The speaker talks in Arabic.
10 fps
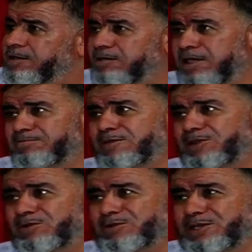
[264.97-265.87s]
وإما
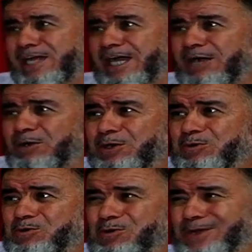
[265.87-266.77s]
الدنيا
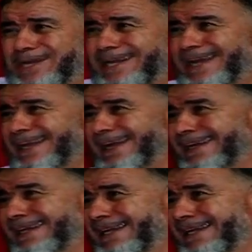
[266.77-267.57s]
والركون إليها